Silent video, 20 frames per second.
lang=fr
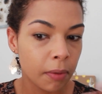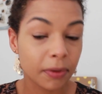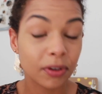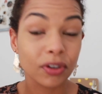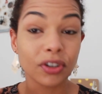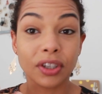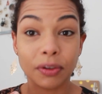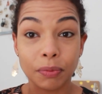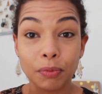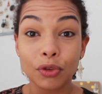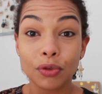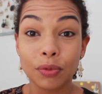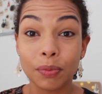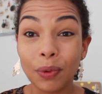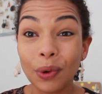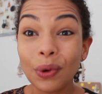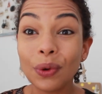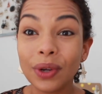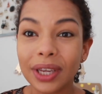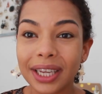parce que je me suis
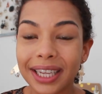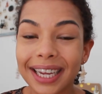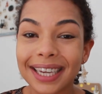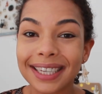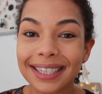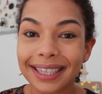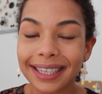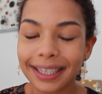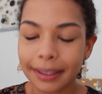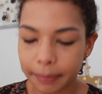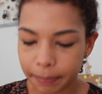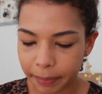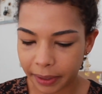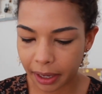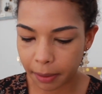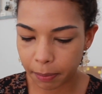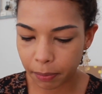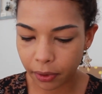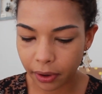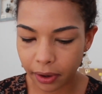beaucoup éclaircie
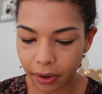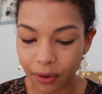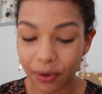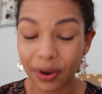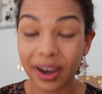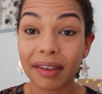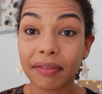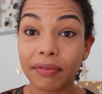par rapport au